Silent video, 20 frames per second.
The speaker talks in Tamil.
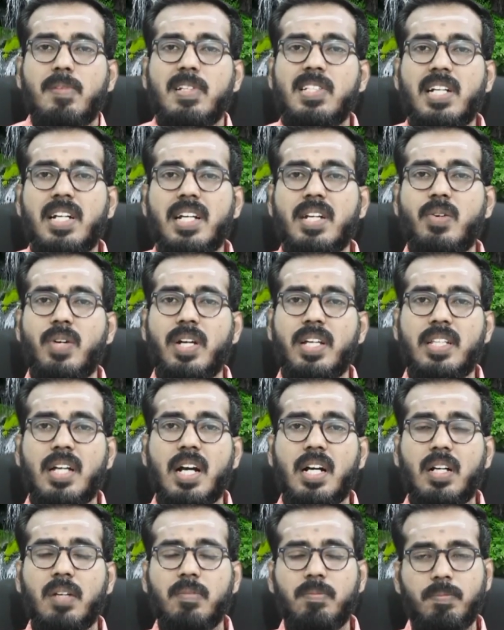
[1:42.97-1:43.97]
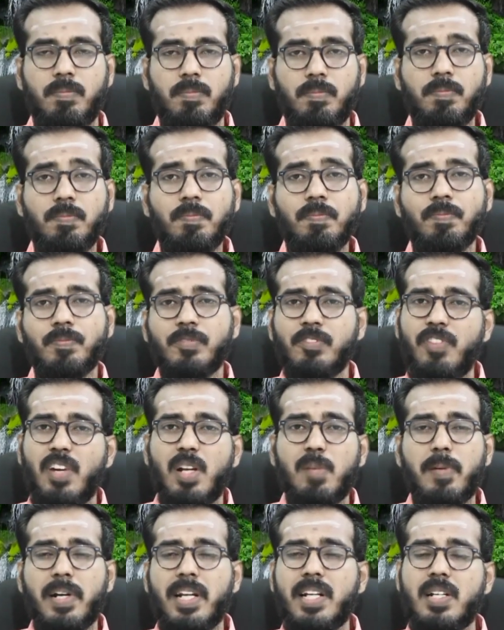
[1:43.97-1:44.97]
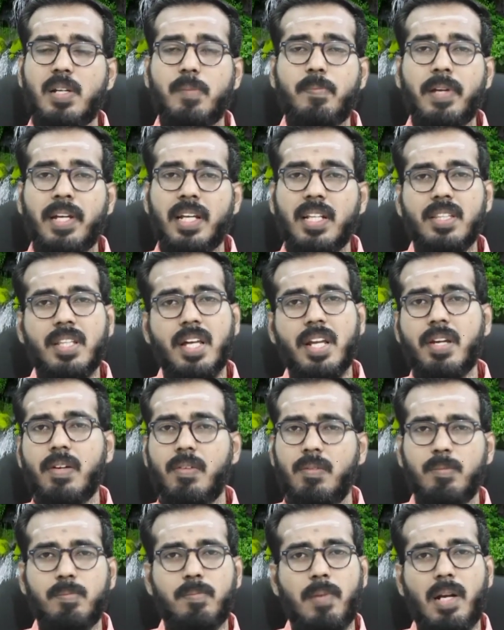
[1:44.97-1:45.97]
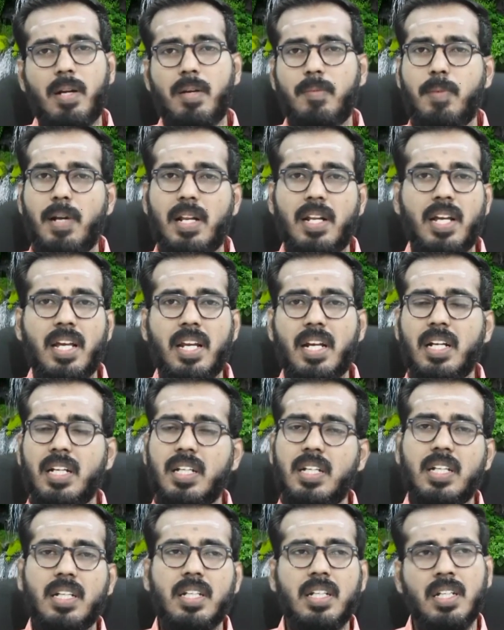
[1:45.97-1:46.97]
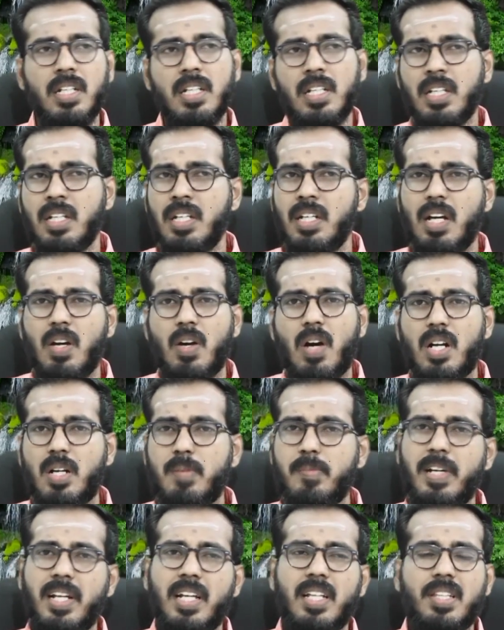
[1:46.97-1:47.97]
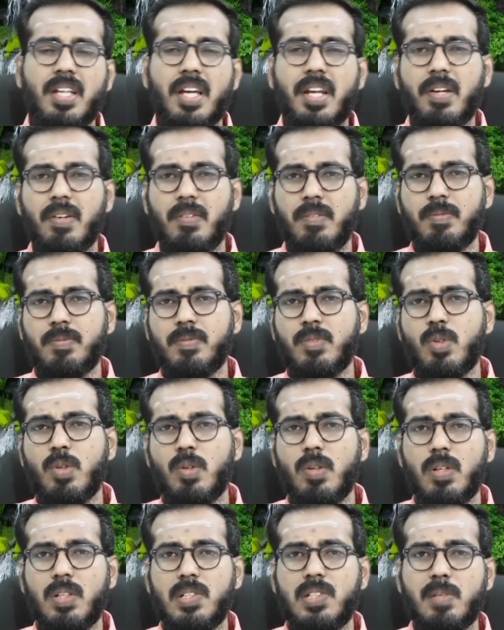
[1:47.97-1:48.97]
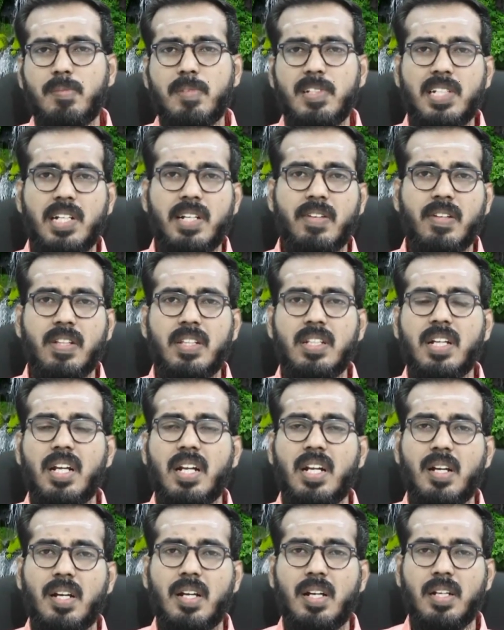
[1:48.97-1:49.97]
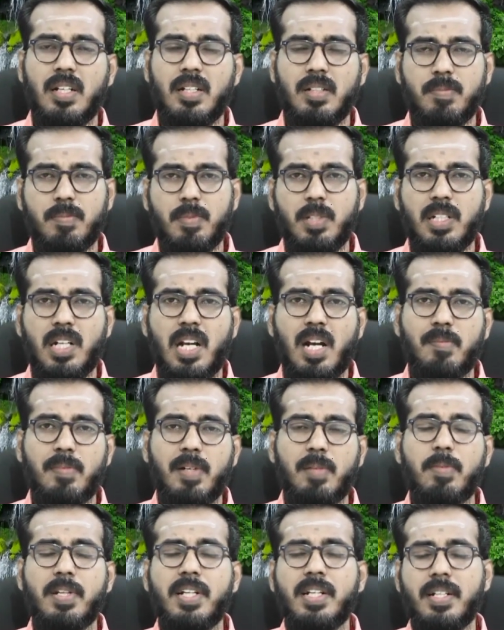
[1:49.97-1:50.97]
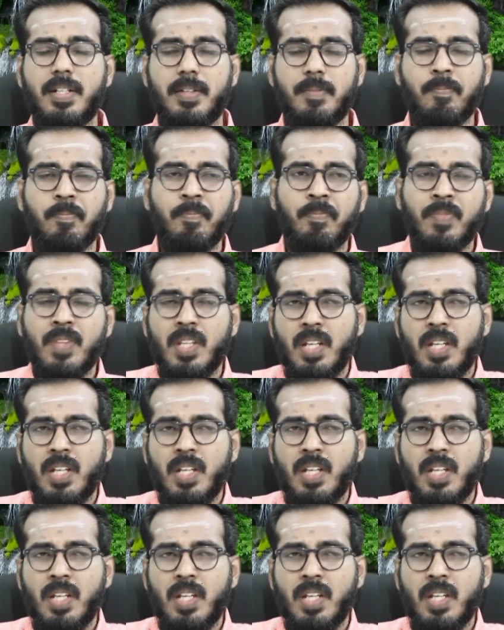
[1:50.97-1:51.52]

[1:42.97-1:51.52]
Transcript: ஜென்ம சனியினுடைய தாக்கம் ஃபீல் பண்ணிகிட்டு இருப்பீங்க தெரியும் பல பல நேர்களுக்கு ஆட்டோமேட்டிக்காக தெரியும் ஜென்ம சனி வந்து என்ன நிலைமை அப்படின்ட்டு